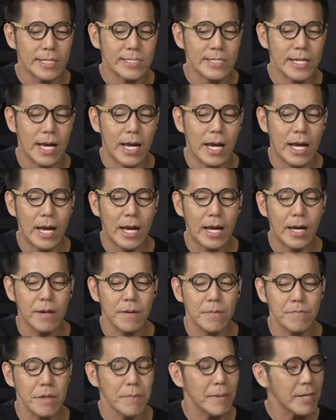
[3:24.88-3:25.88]
จะ
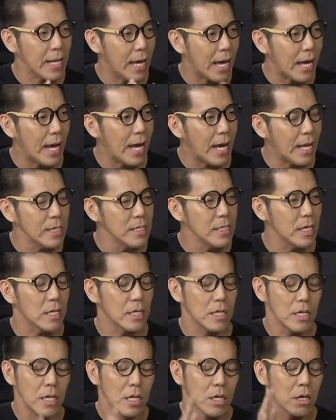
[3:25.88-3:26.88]
มีปัญหาเรื่อง
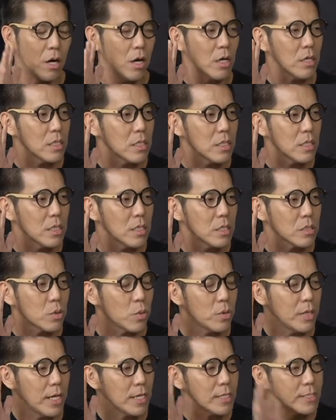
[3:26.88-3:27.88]
ของทุน
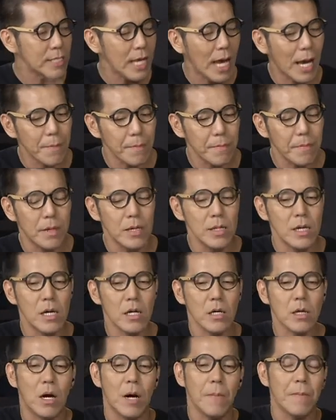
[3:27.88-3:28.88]
ทรัพย์เรื่องข
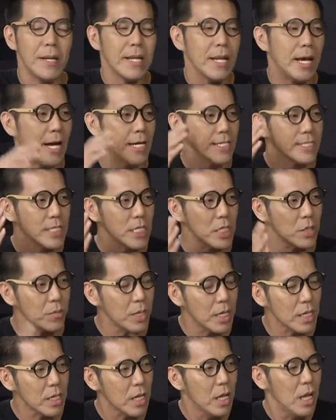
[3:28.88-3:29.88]
องปัญหาชีวิต
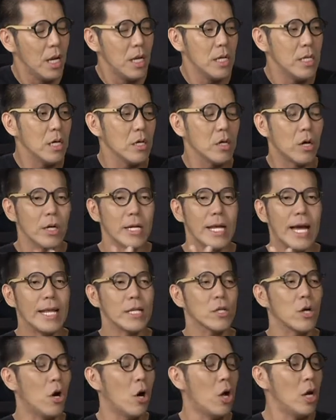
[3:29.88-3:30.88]
เรื่องของการข
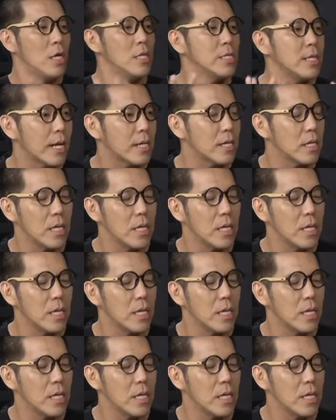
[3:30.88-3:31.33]
อเลือด